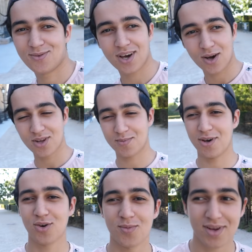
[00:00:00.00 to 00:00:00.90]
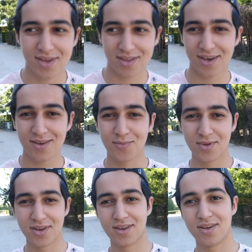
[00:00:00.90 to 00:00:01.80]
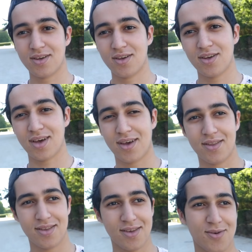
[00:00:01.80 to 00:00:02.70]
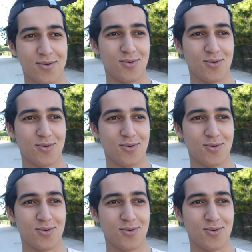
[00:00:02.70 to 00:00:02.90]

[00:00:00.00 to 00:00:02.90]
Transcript: والاخوات معكم رضا من آه، اكادير